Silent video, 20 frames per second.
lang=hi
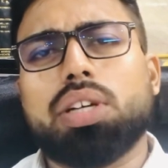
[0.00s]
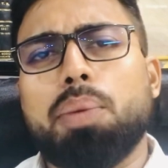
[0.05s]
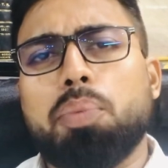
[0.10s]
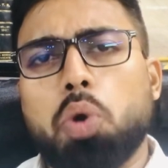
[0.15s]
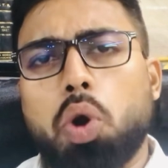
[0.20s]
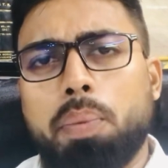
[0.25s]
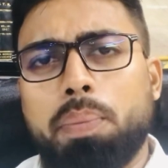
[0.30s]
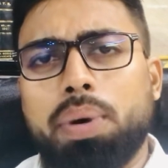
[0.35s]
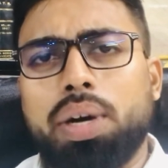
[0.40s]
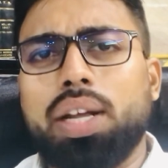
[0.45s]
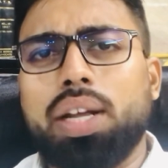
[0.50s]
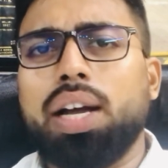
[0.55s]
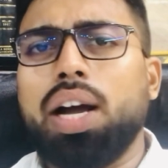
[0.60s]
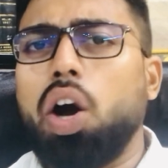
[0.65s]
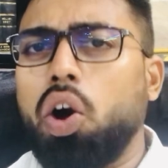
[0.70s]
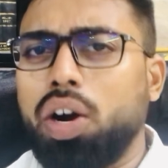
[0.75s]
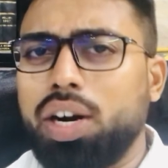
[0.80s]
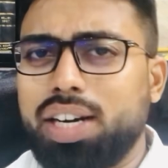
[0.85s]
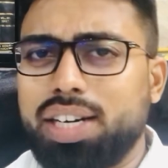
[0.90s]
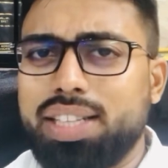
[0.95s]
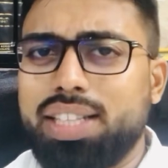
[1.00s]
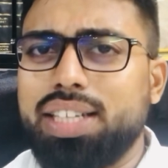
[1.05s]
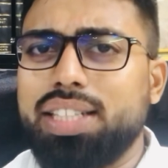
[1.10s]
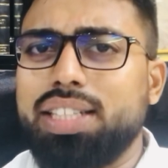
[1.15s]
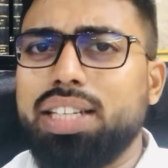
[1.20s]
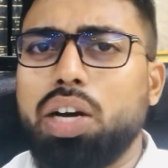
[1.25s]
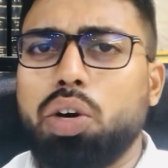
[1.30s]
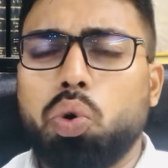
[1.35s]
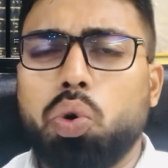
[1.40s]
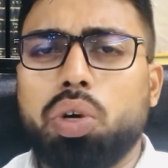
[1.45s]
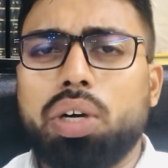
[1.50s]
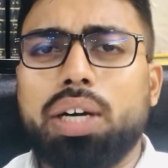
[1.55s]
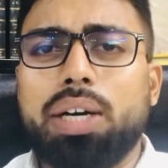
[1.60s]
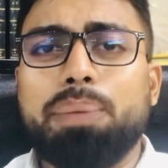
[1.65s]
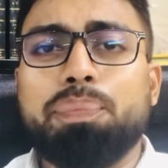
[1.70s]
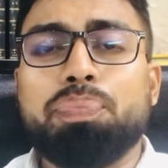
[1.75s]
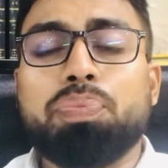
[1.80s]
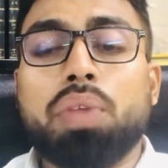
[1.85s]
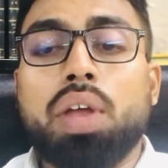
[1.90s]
का प्रॉपर्टी का ऑर्डर दे दिया कोर्ट ने